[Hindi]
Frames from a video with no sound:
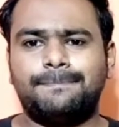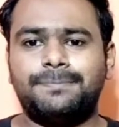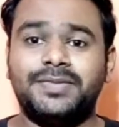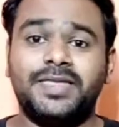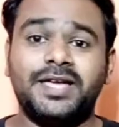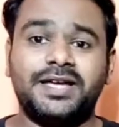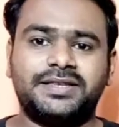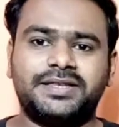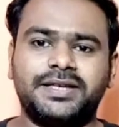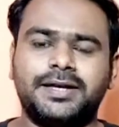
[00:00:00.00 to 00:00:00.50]

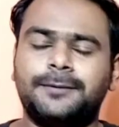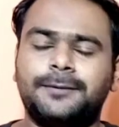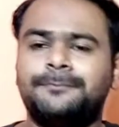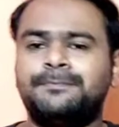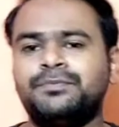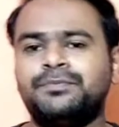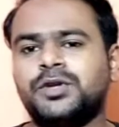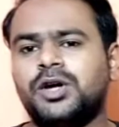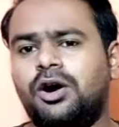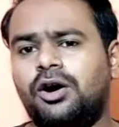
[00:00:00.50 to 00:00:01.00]
देखते
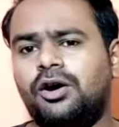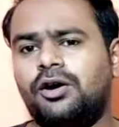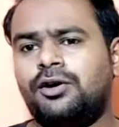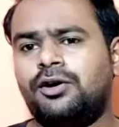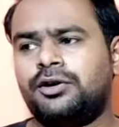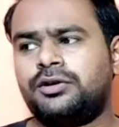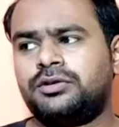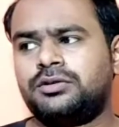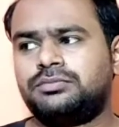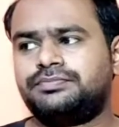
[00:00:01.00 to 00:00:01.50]

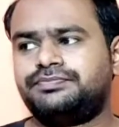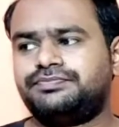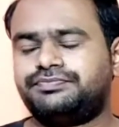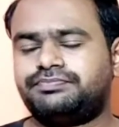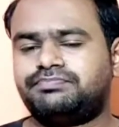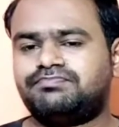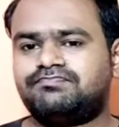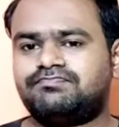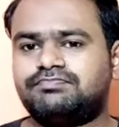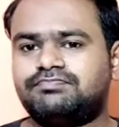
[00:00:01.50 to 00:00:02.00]
और
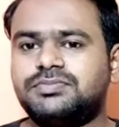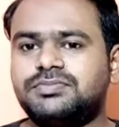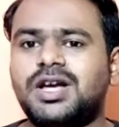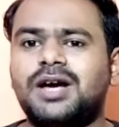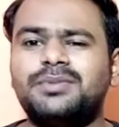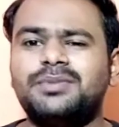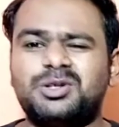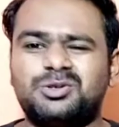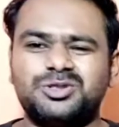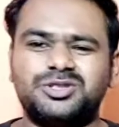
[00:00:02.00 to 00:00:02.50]

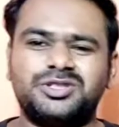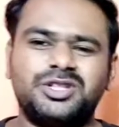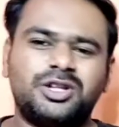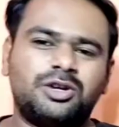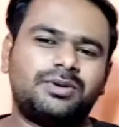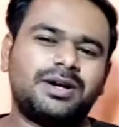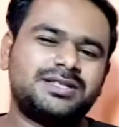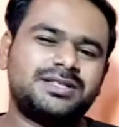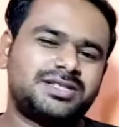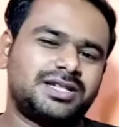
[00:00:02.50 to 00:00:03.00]
अभी कुछ
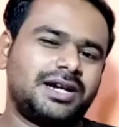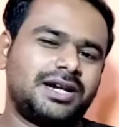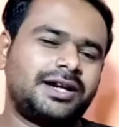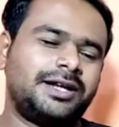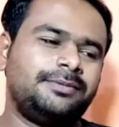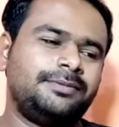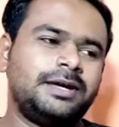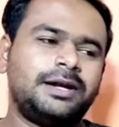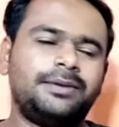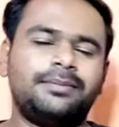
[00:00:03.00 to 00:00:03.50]
दिनों बाद चल
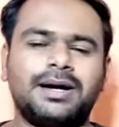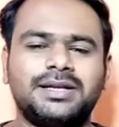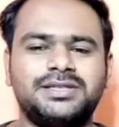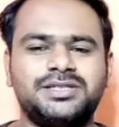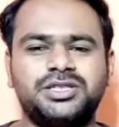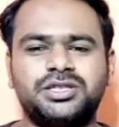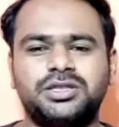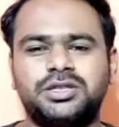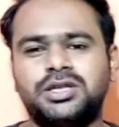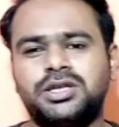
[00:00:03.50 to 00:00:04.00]
रही मेरे
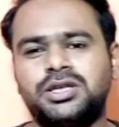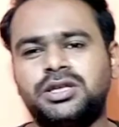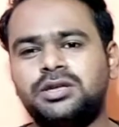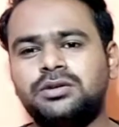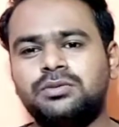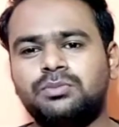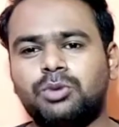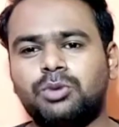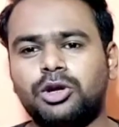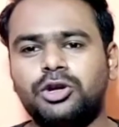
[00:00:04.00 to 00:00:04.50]
बातचीत की
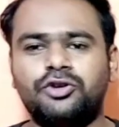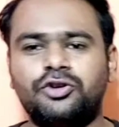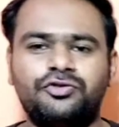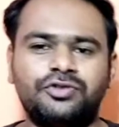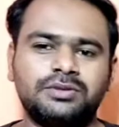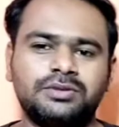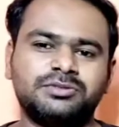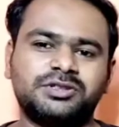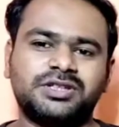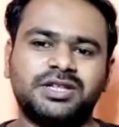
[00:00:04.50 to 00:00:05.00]
बॉलीवुड
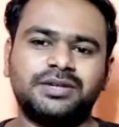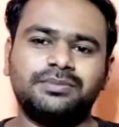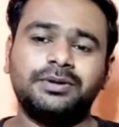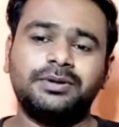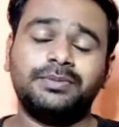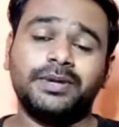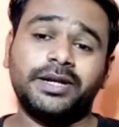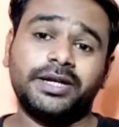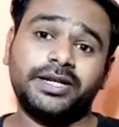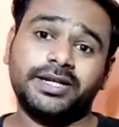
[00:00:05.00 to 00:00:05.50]
फिल्म की भी
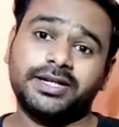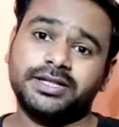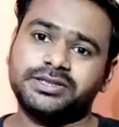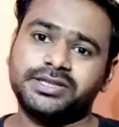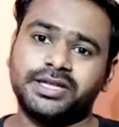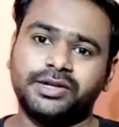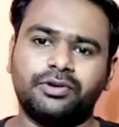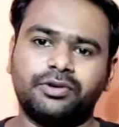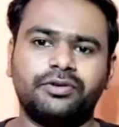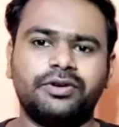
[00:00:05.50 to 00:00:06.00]
मैं टिकट्स
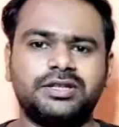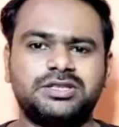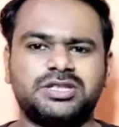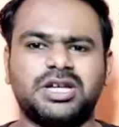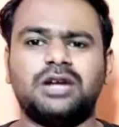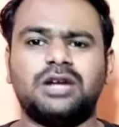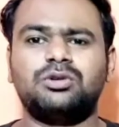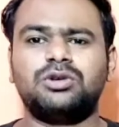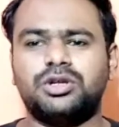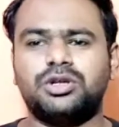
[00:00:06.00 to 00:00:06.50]
गिव अवे
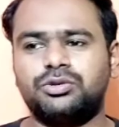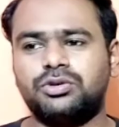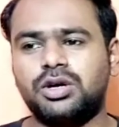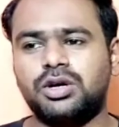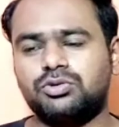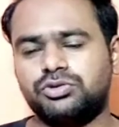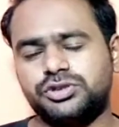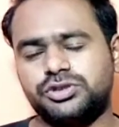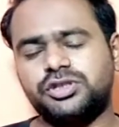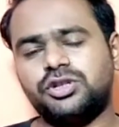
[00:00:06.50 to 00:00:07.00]
चालू कर दूंगा
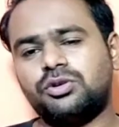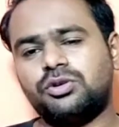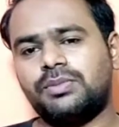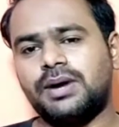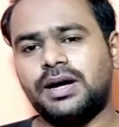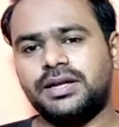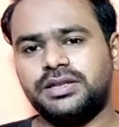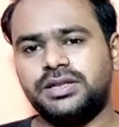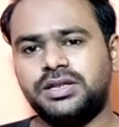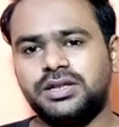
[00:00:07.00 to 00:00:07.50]
कुछ दिनों
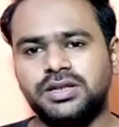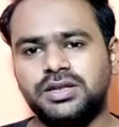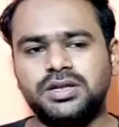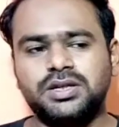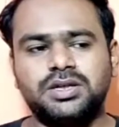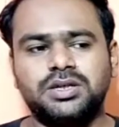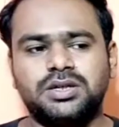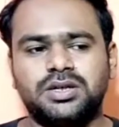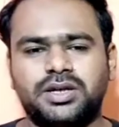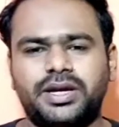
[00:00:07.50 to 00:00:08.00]
बाद ही
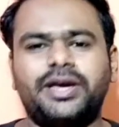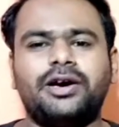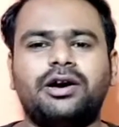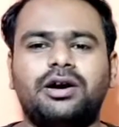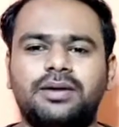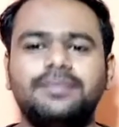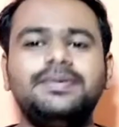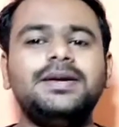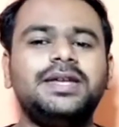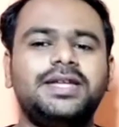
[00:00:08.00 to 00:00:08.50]

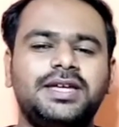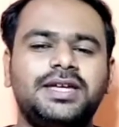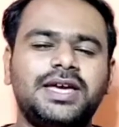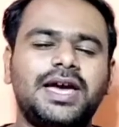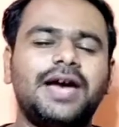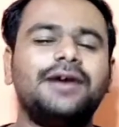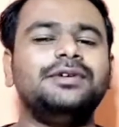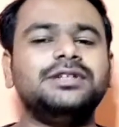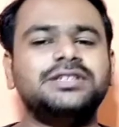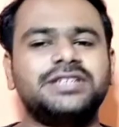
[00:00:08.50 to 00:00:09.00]
अभी
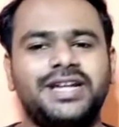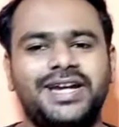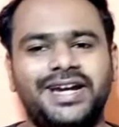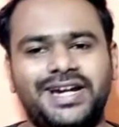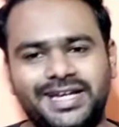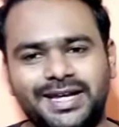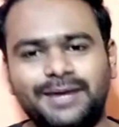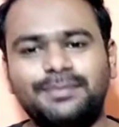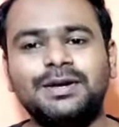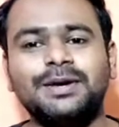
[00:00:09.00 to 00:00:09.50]
नहीं एवेंजर
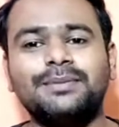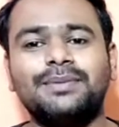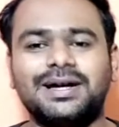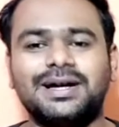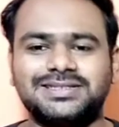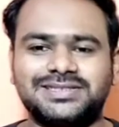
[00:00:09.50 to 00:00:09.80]
एंड गेम के बाद